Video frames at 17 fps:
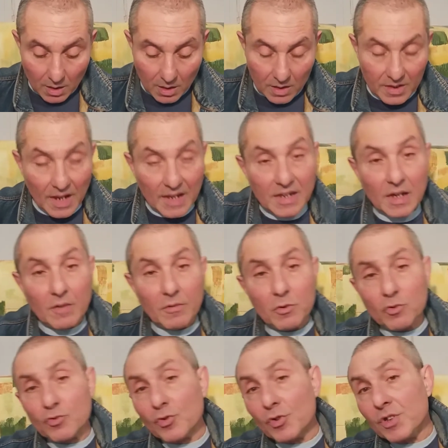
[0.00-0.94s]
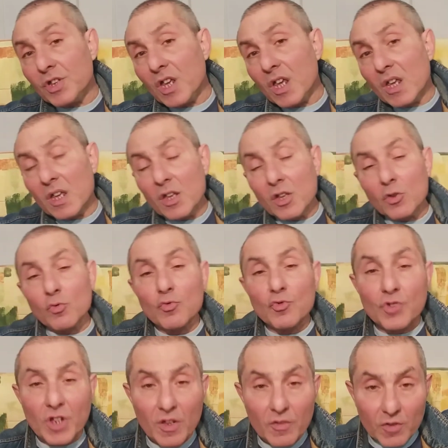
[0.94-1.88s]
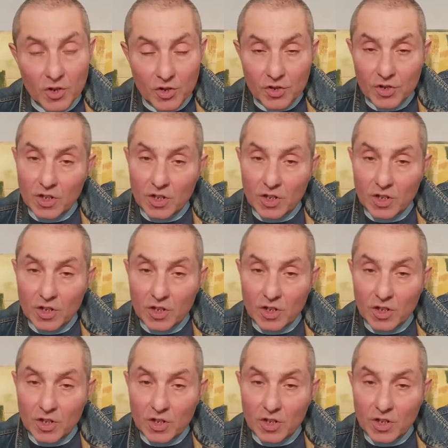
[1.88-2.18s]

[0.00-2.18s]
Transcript: Я не говорю, что деньги не нужная вещь.